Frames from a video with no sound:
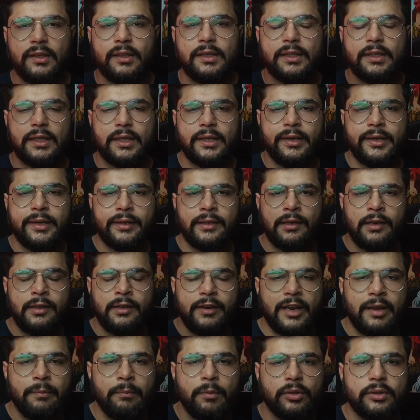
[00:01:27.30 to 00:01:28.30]
अर्न करने के लिए
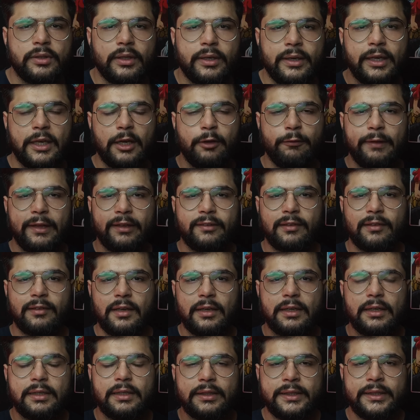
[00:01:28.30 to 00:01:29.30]
रिंग में उतरने का फैसला
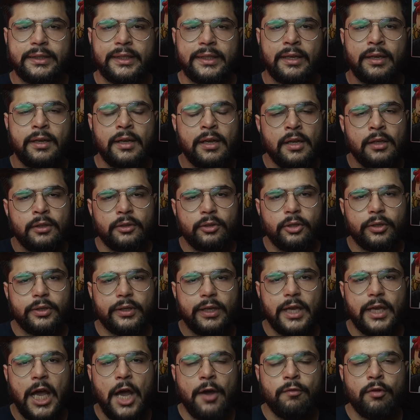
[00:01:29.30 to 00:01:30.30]
करती है तो
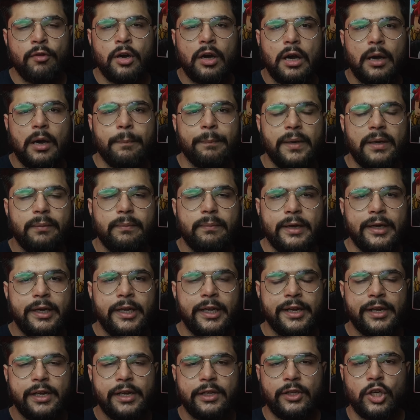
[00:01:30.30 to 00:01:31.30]
क्या वो अपनी
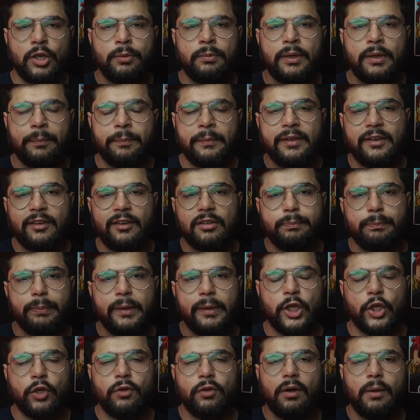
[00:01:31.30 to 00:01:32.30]
बेटी की नज़रों में अपनी
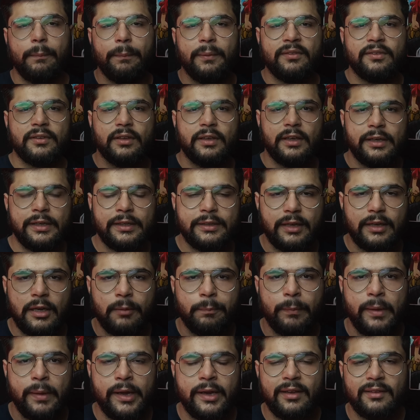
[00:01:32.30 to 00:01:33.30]
रिस्पेक्ट को वापस अर्न कर
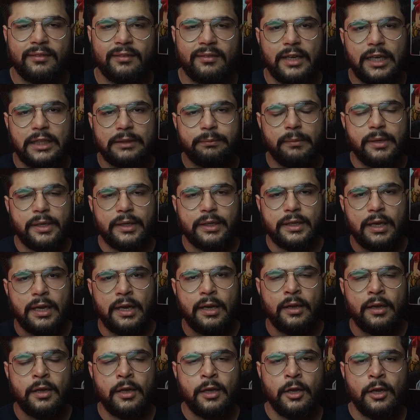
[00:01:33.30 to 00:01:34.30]
पाएगी साथ में क्या
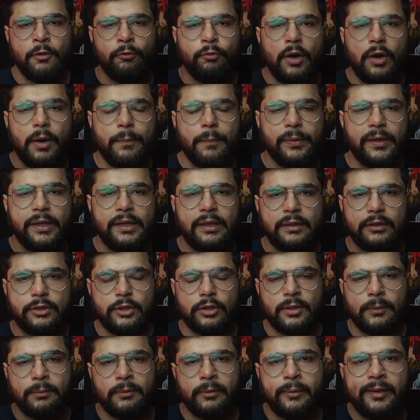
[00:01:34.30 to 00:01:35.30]
वो अपनी
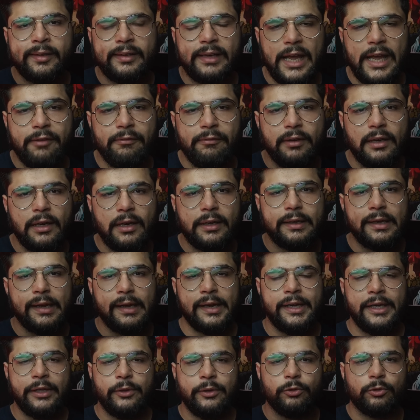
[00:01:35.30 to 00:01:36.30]
जो सबसे बड़ी राइवल है
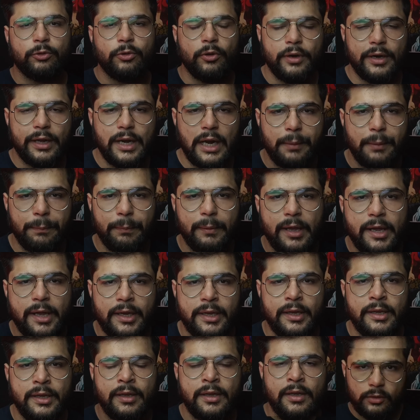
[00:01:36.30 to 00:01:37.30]
कैंडी उसको हरा
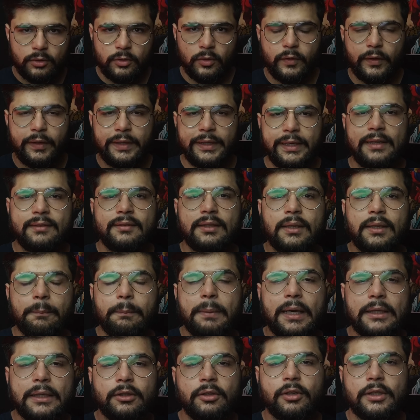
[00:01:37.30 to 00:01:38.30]
पाएगी तो इन्हीं सब
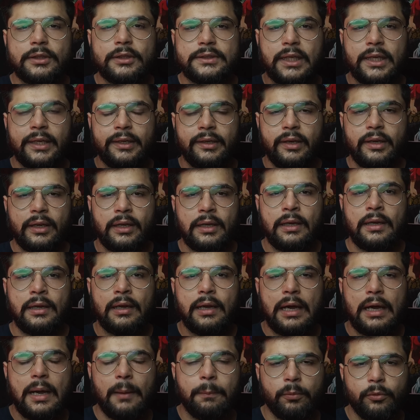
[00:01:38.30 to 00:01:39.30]
बातों को जानने के लिए
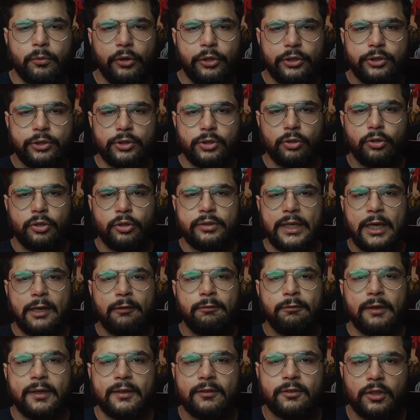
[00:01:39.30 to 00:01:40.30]
आपको इस शो को
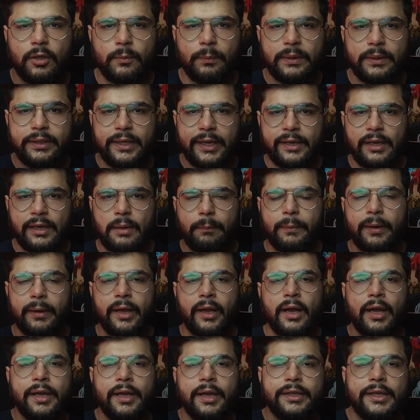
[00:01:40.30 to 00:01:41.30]
नेटफ्लिक्स के ऊपर देखना
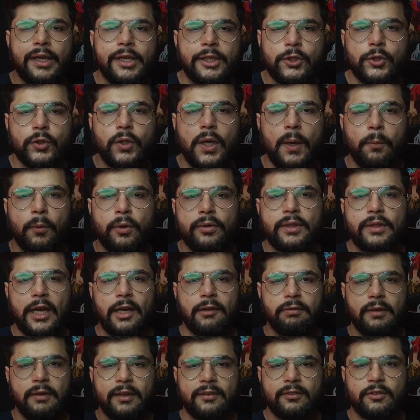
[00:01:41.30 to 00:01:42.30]
पड़ेगा ये शो आपको
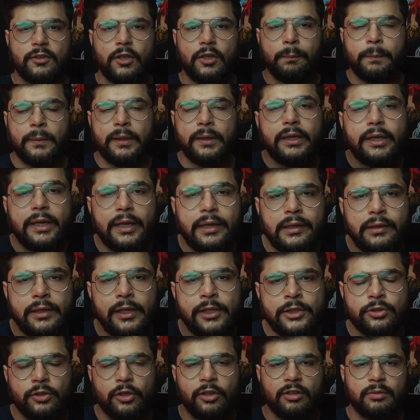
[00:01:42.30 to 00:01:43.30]
नेटफ्लिक्स के ऊपर
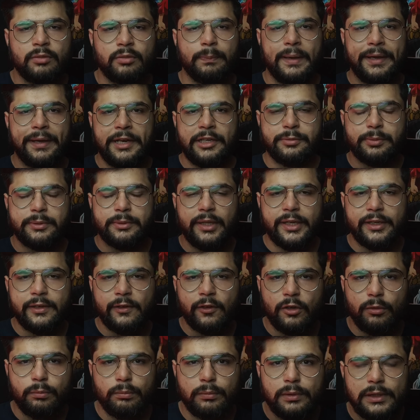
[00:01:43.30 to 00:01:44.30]
इंग्लिश और स्पेनिश में
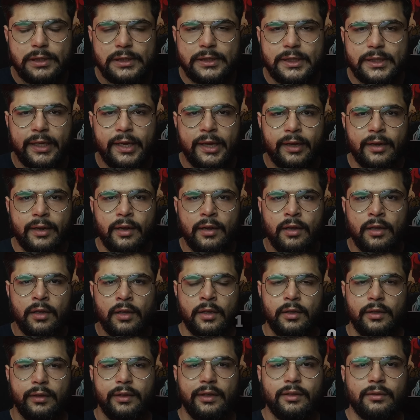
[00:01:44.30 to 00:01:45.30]
देखने को मिल जाएगा
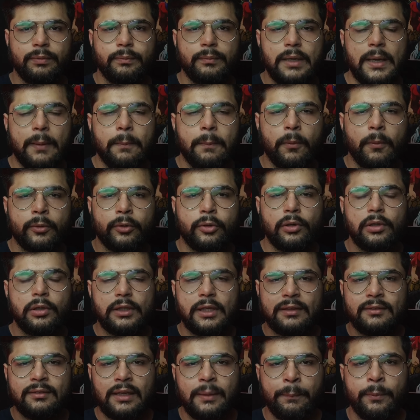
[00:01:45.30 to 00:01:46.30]
इसमें आपको टोटल
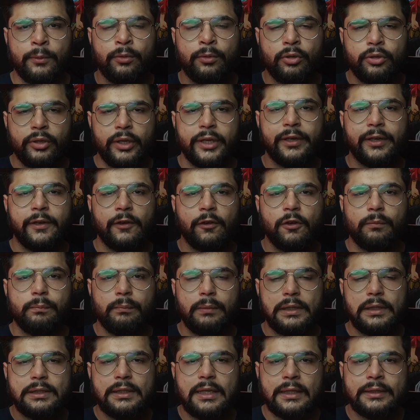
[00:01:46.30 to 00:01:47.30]
दस एपिसोड देखने को
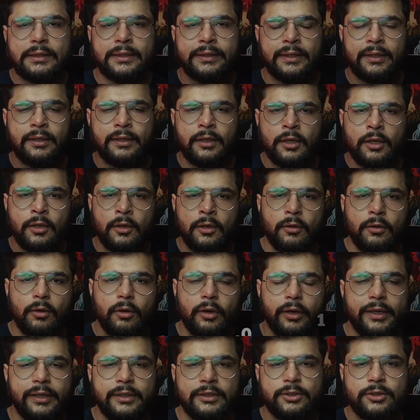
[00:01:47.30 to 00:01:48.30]
मिल जाते हैं
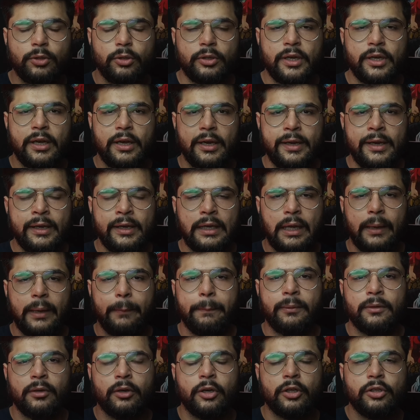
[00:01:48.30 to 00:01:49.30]
और इस शो के हर एक
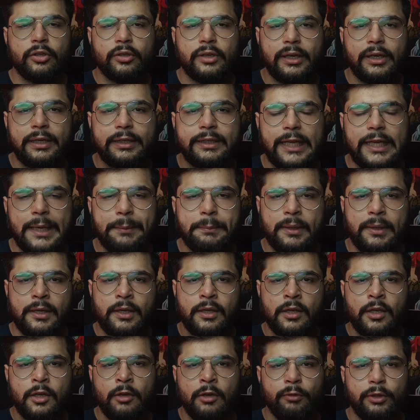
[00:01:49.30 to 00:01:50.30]
एपिसोड का जो रन टाइम है
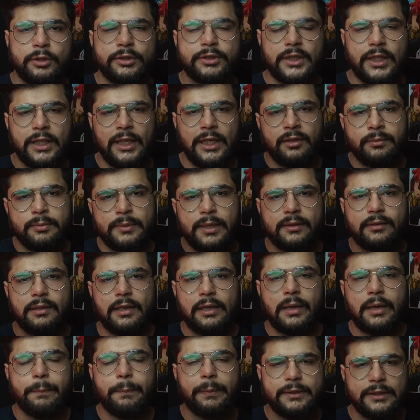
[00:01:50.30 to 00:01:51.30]
वो 40 मिनट से
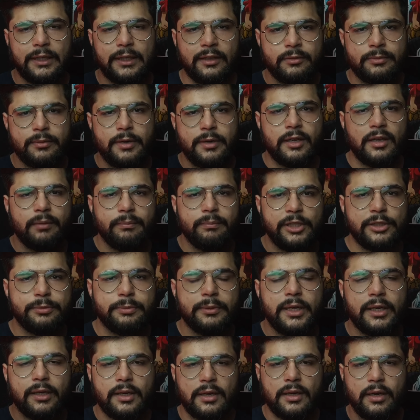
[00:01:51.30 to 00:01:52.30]
लेकर 50 मिनट के बीच
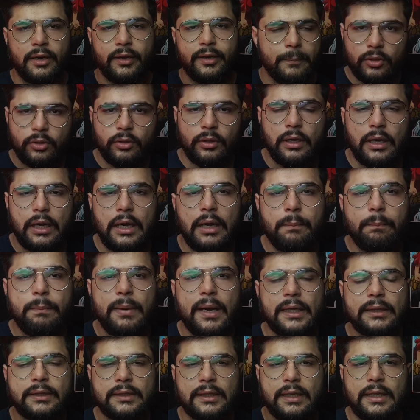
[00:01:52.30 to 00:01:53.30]
में रखा तो अब
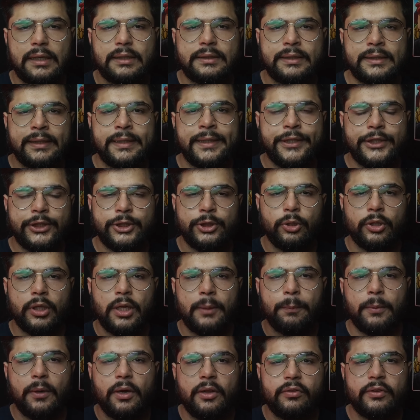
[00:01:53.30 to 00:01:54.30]
बात करते हैं इस शो
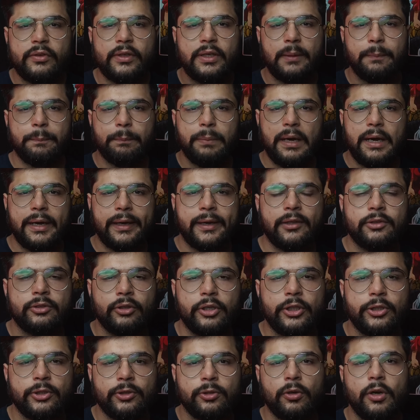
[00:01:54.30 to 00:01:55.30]
के पॉजिटिव पार्ट की
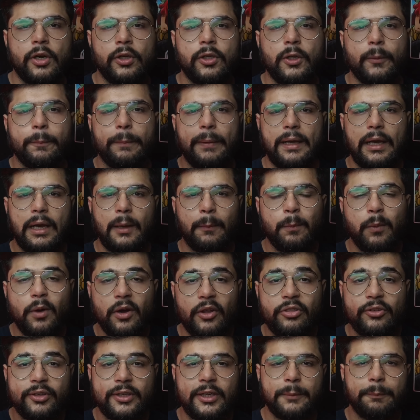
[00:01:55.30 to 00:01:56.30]
तो इस शो का जो पहला
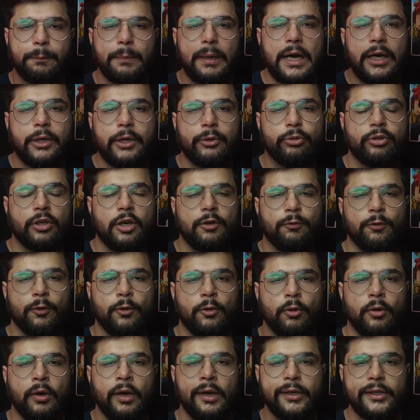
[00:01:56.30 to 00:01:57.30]
पॉजिटिव पार्ट होगा वो
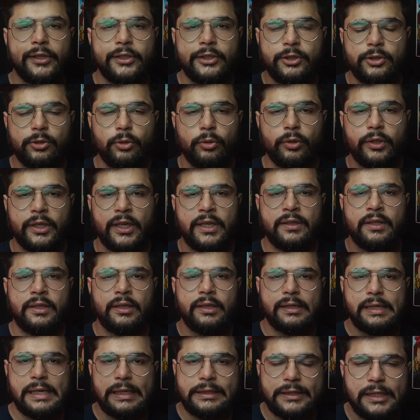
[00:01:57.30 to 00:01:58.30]
होगा इस शो के अंदर
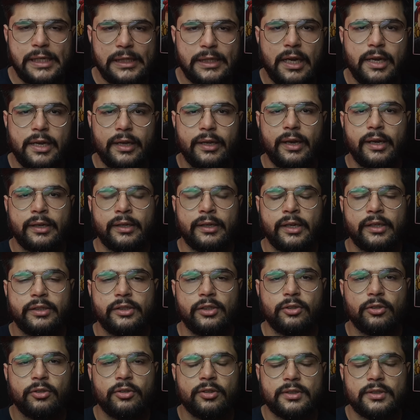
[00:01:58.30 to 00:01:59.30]
एंजेला का कैरेक्टर जिसको